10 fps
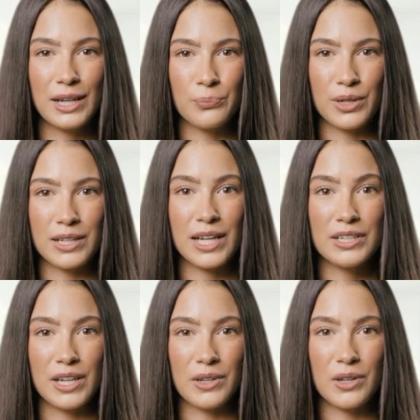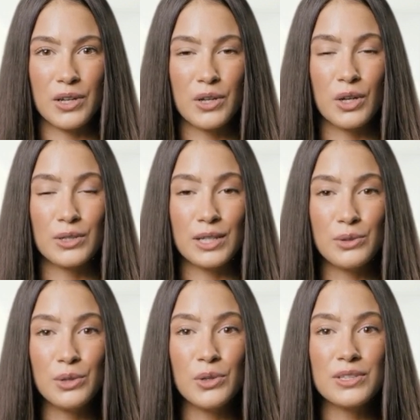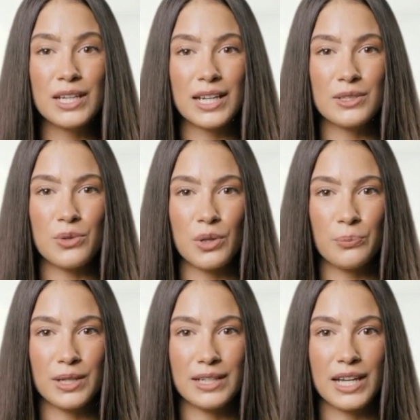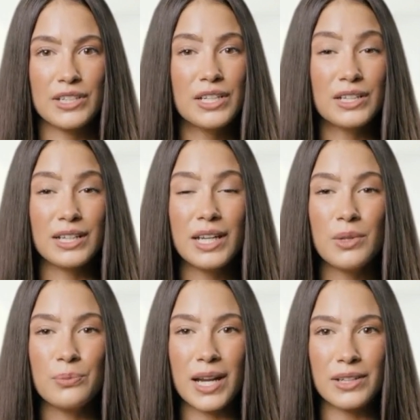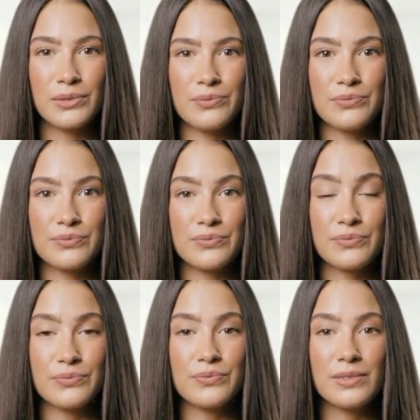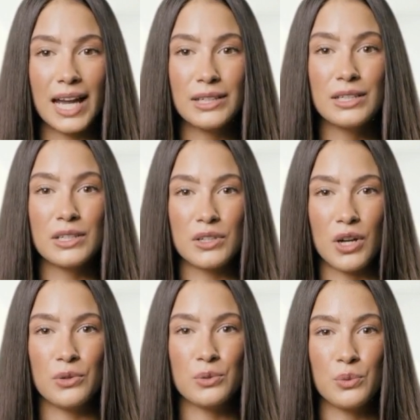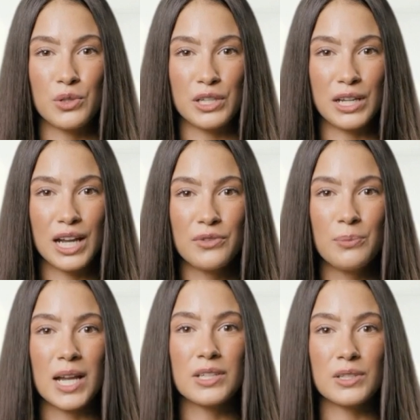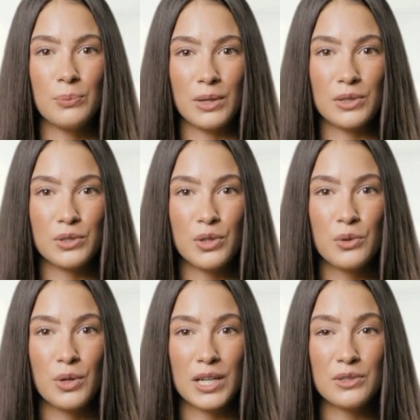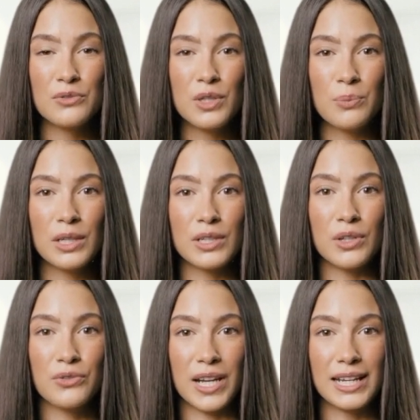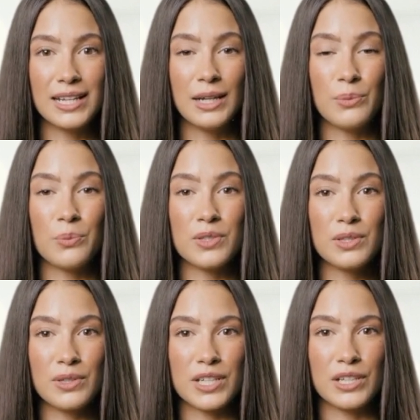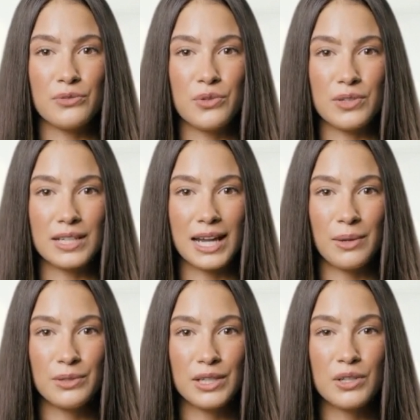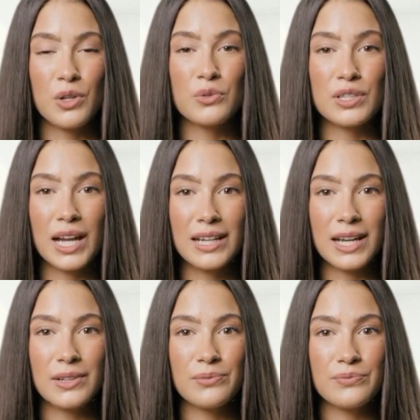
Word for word: internecie, koncentrując się na swoim biznesie i klientach. Ranking Coach umożliwia wybranie do pięciu konkurentów do monitorowania za pomocą naszej funkcji Ranking Coach Radar.